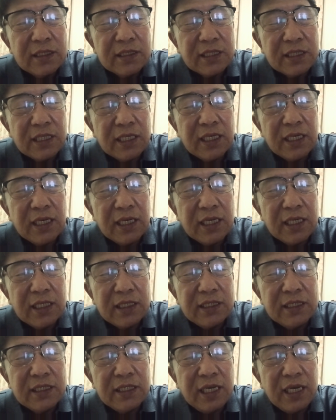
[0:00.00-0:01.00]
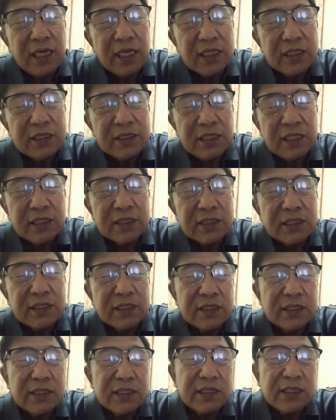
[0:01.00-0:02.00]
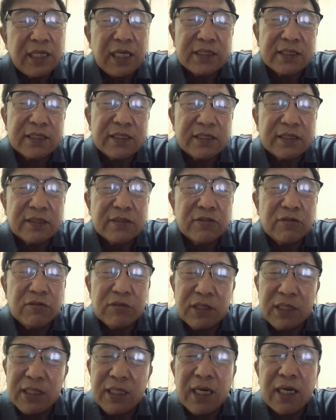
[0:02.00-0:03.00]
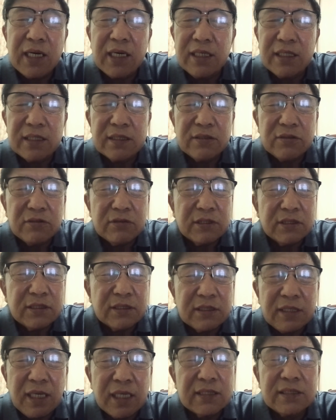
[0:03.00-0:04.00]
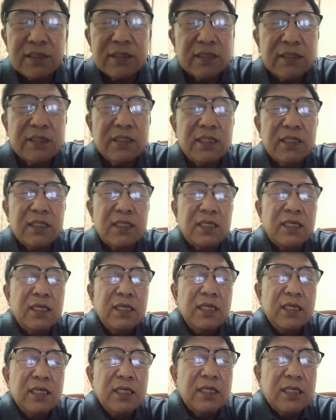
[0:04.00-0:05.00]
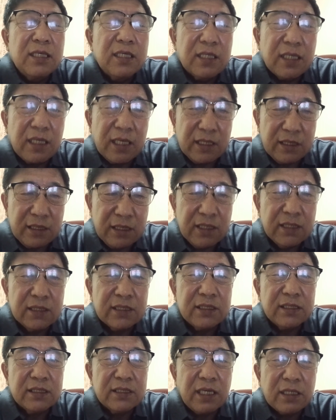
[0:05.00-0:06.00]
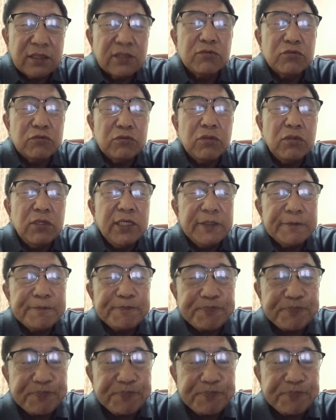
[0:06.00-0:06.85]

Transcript: 这个一代相声这个大师郭德纲就是大师，这个肯定是当之无愧。